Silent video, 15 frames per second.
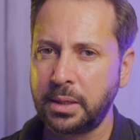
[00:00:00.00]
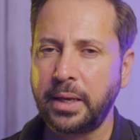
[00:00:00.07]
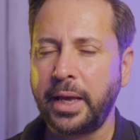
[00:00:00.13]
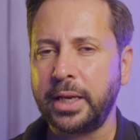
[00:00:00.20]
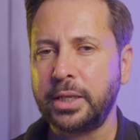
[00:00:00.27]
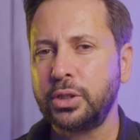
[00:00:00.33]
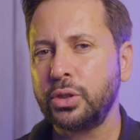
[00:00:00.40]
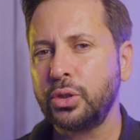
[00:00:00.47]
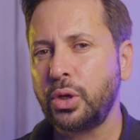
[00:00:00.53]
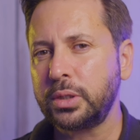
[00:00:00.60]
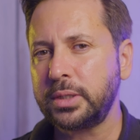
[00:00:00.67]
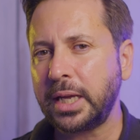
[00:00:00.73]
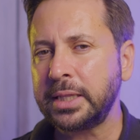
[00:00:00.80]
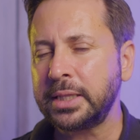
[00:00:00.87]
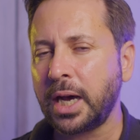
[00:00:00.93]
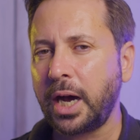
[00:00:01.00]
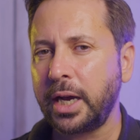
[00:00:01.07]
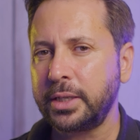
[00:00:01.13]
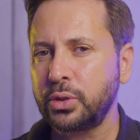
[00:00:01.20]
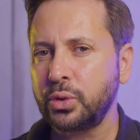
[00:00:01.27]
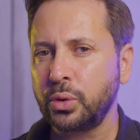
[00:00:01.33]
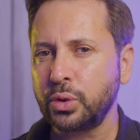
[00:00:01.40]
Action 4'ten daha
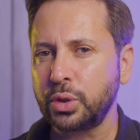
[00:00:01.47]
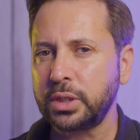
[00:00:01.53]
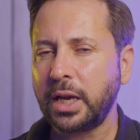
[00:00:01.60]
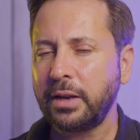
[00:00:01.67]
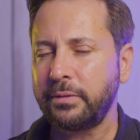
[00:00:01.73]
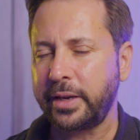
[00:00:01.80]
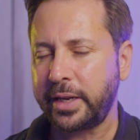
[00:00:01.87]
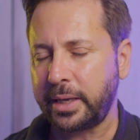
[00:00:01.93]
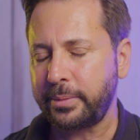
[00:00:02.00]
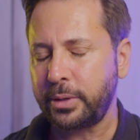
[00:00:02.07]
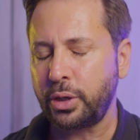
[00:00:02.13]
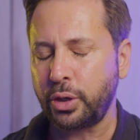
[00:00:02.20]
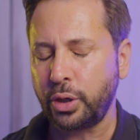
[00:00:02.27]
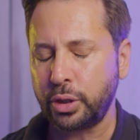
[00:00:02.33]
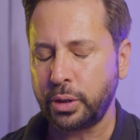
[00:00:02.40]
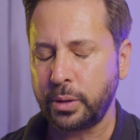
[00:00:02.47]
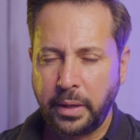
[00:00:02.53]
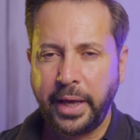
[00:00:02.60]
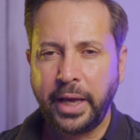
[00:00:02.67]
iyi sonuçlar hasar verebiliyor.